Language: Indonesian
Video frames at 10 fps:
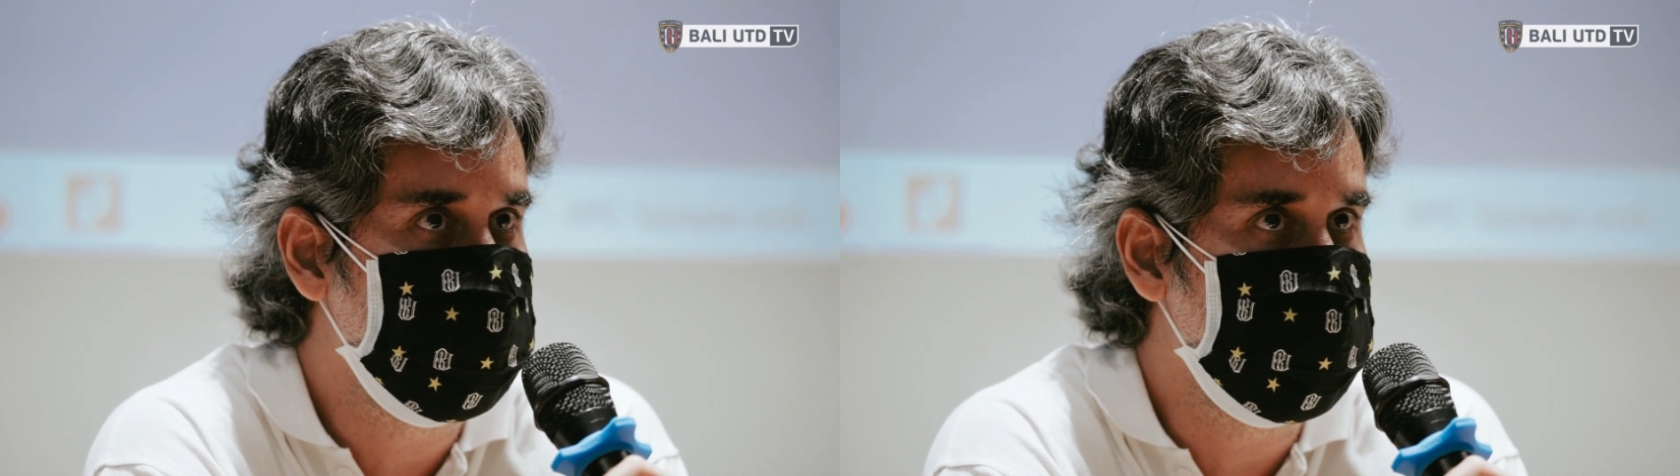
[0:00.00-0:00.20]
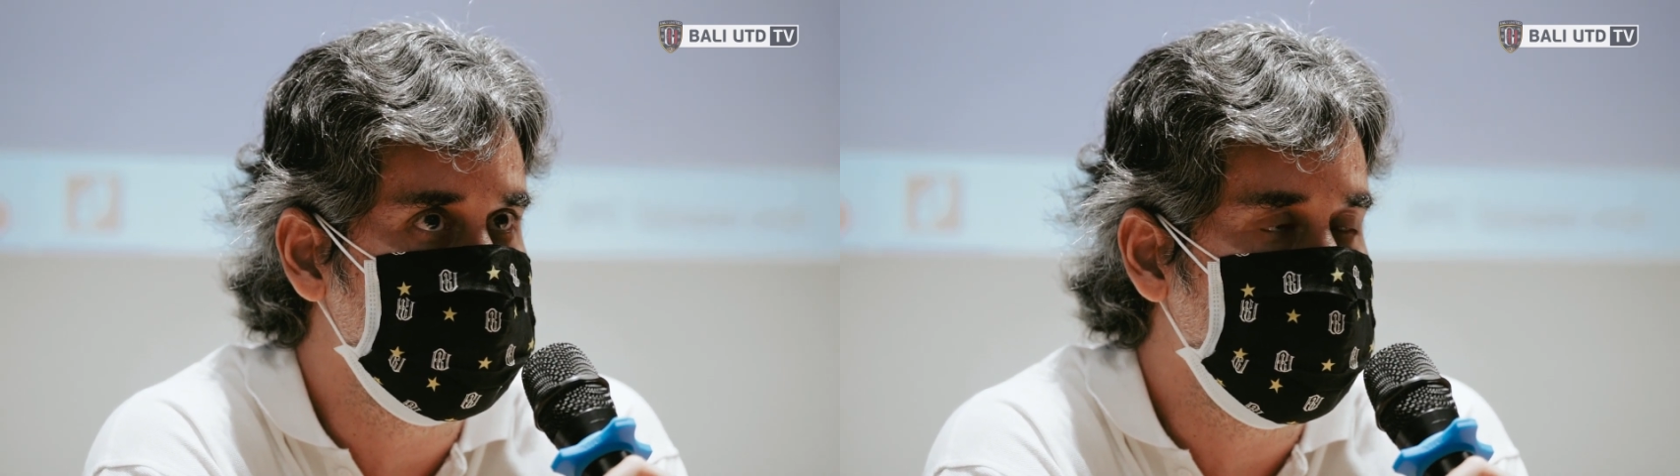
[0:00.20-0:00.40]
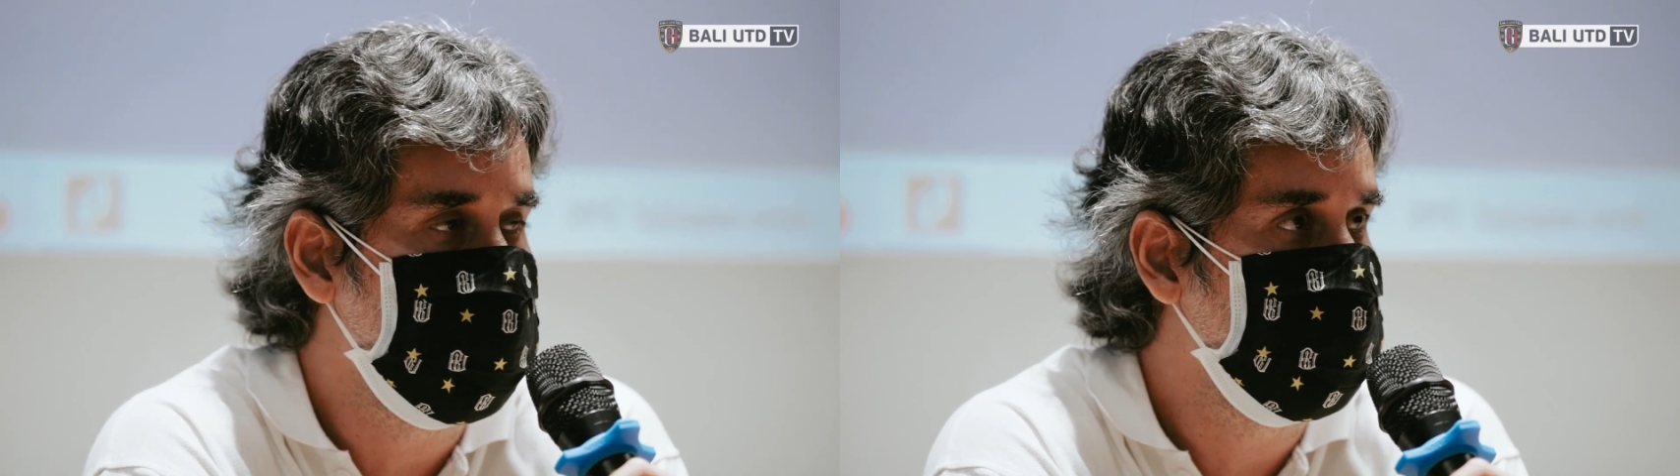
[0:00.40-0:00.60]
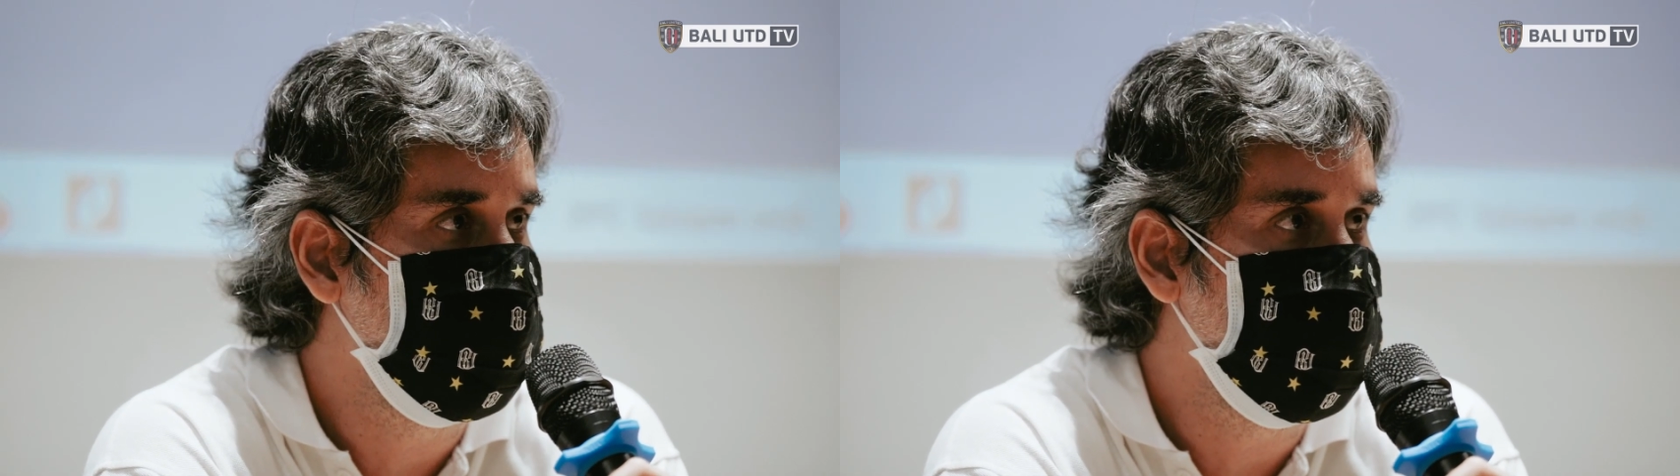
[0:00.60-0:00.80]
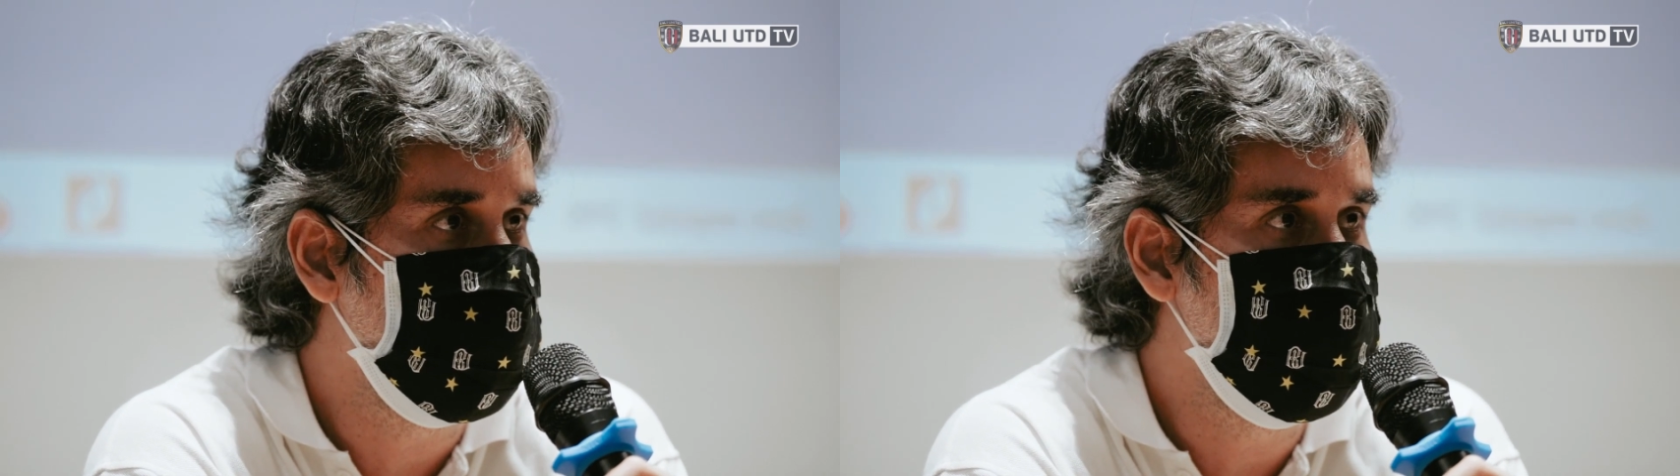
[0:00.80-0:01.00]
negara saya
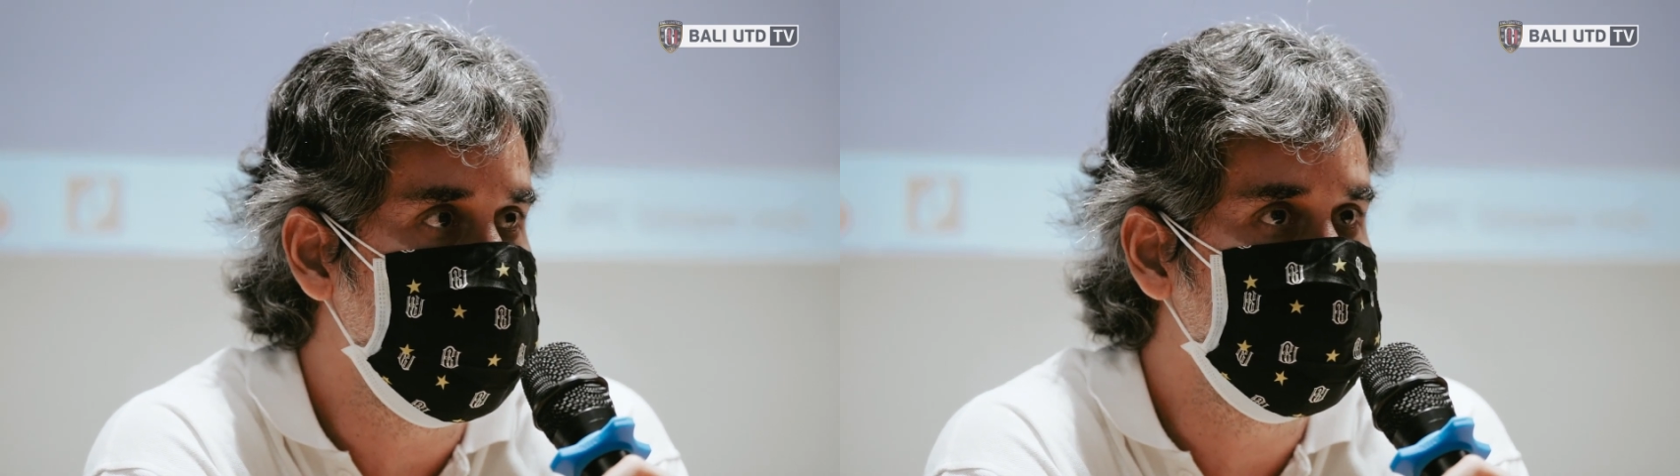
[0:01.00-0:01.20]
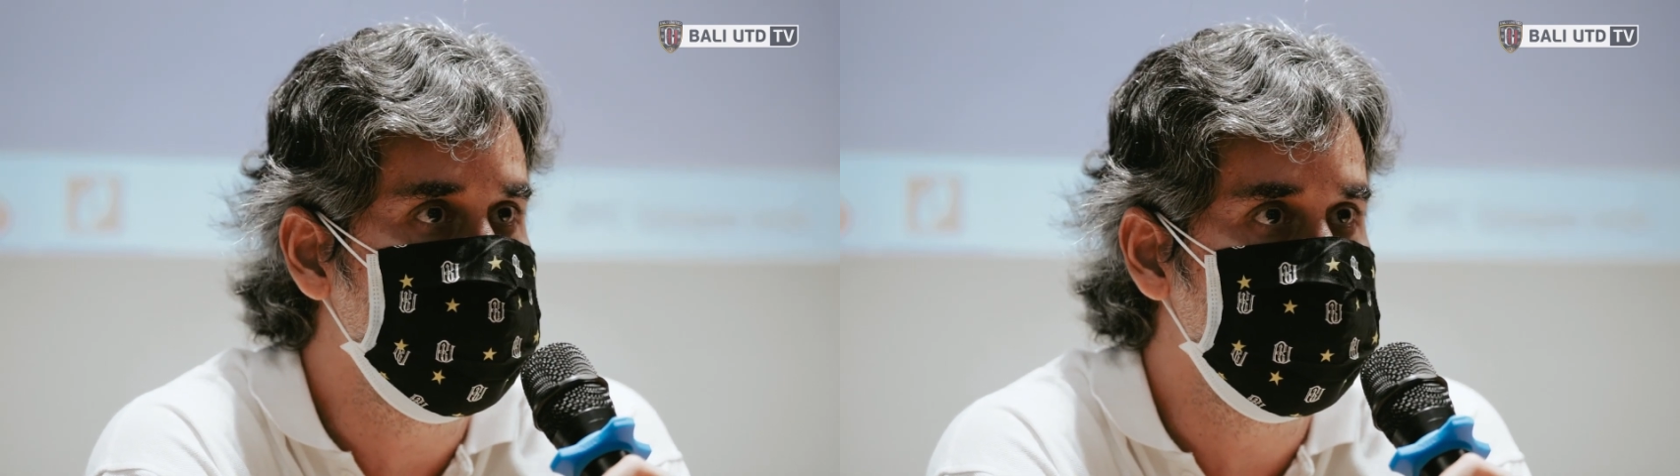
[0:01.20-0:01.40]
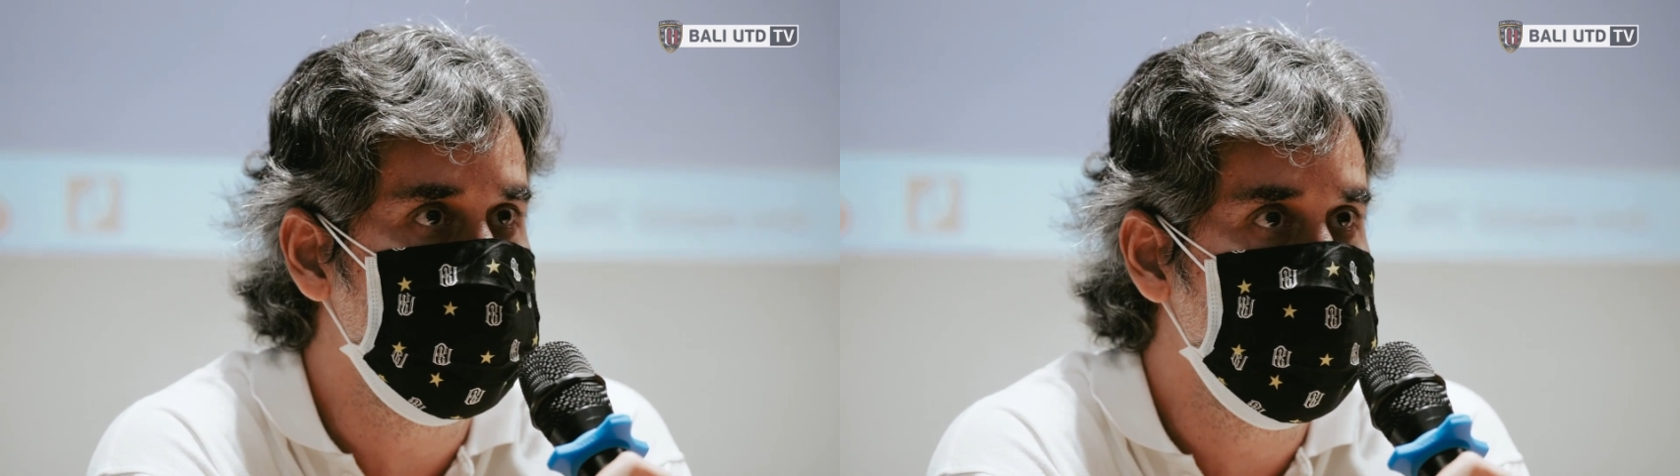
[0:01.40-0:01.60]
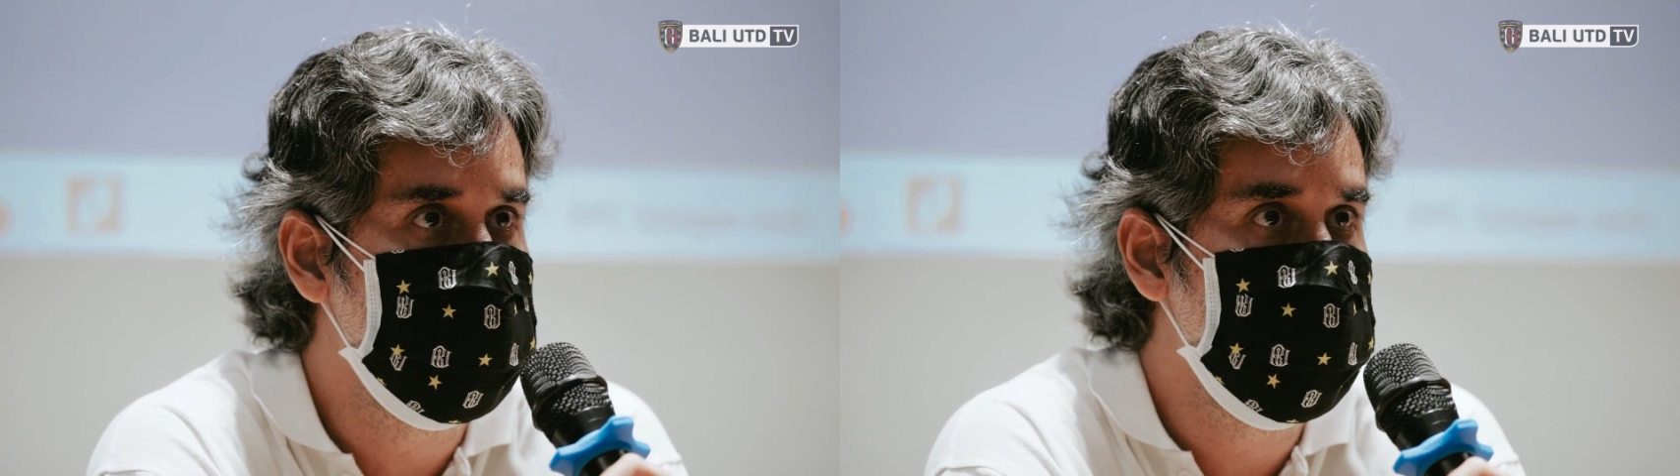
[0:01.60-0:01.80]
negara Brazil